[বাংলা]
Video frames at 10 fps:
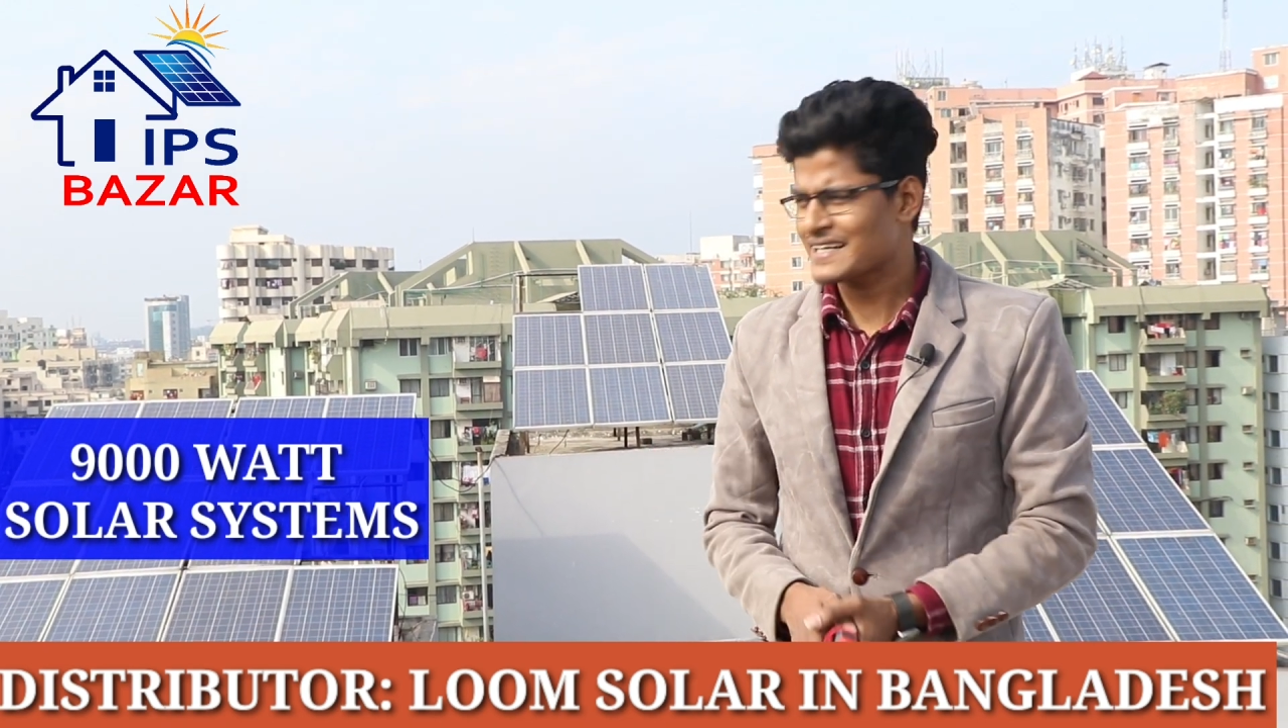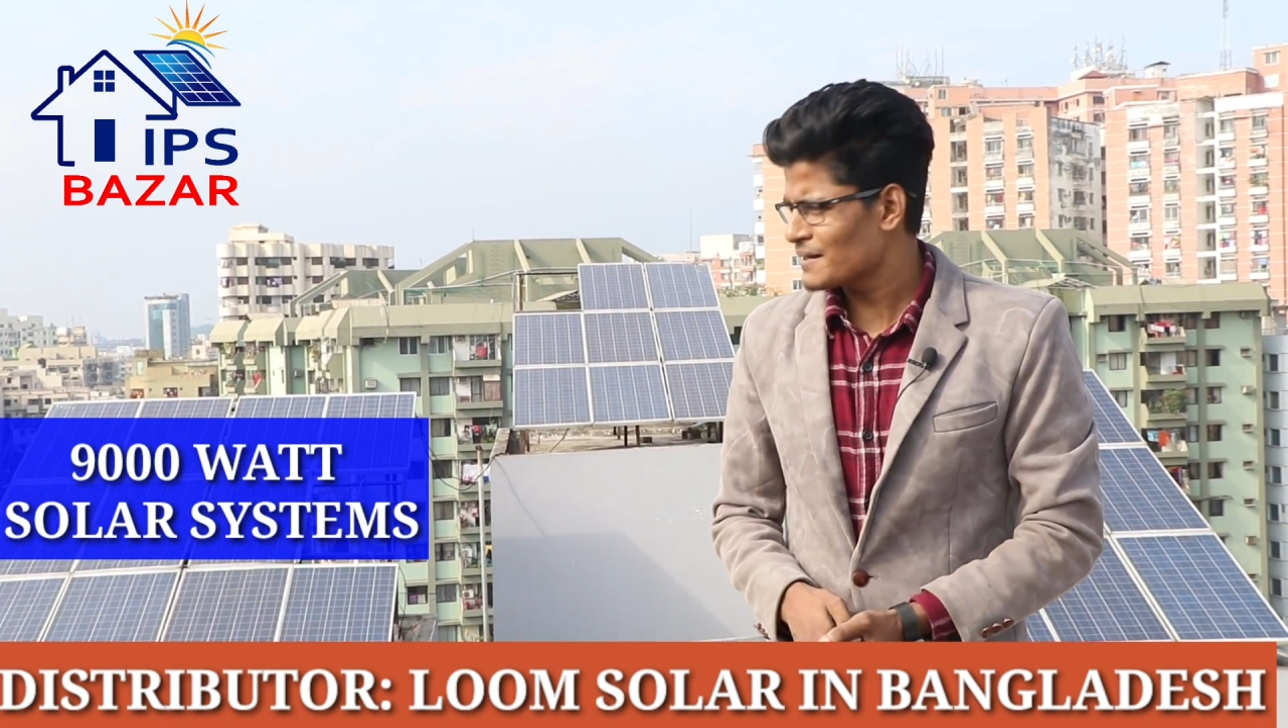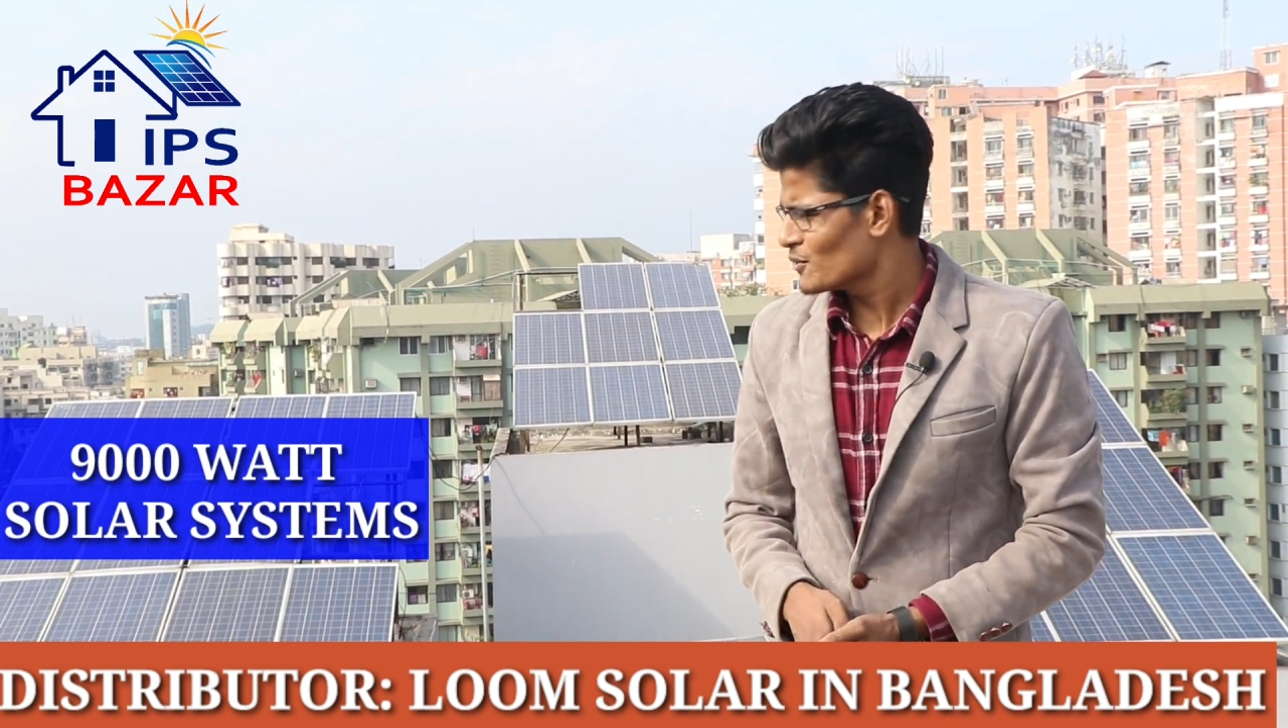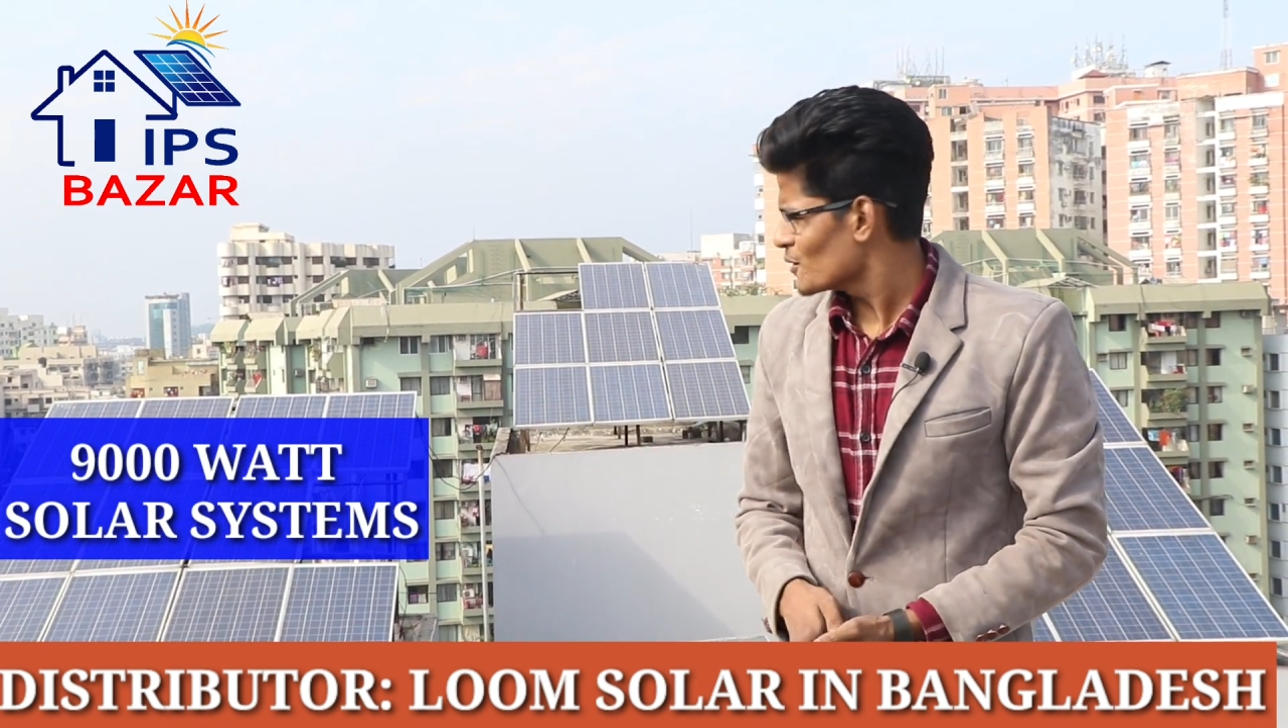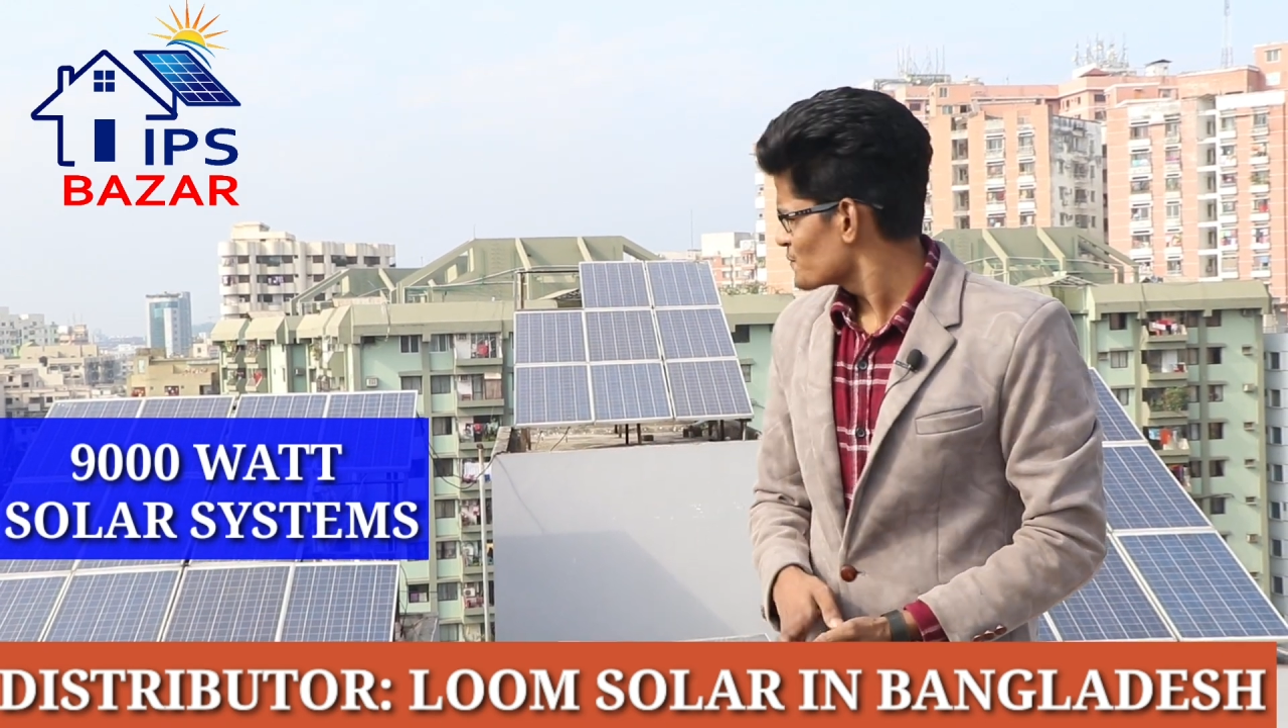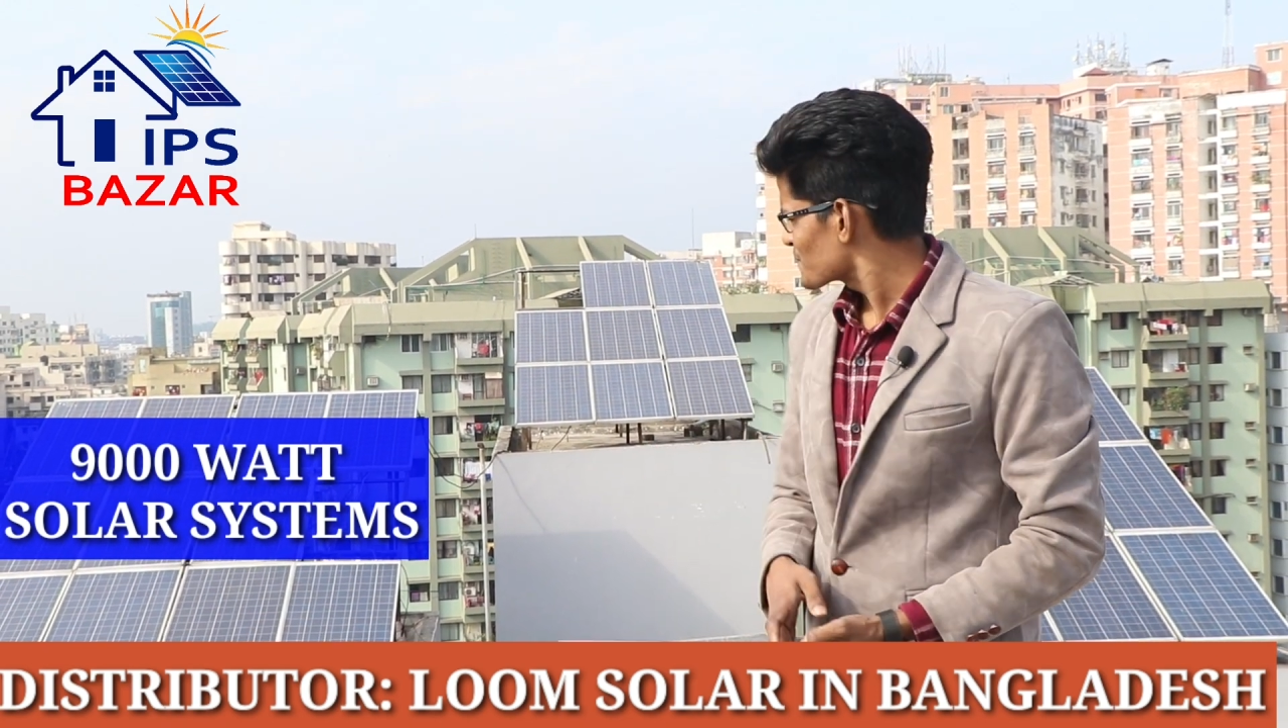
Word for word: দেখাবো